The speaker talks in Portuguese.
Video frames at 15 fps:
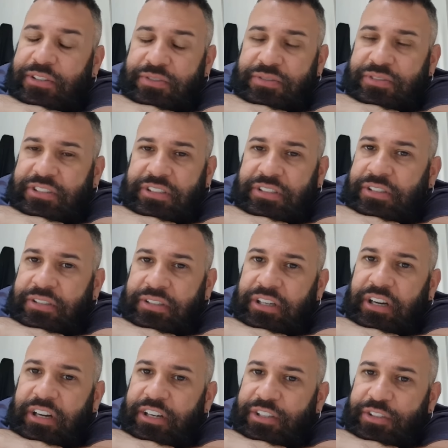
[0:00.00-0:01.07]
eles não tinham,
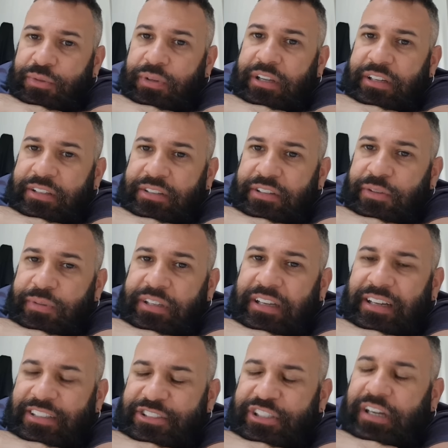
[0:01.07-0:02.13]
não eram tão
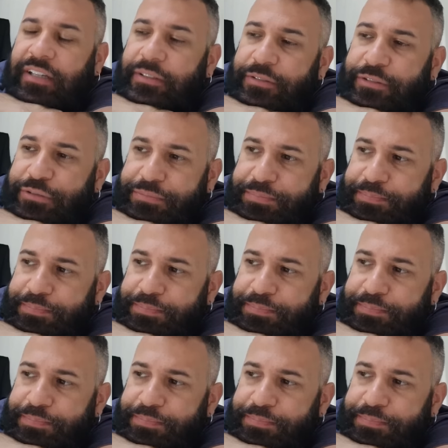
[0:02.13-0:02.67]
engajados.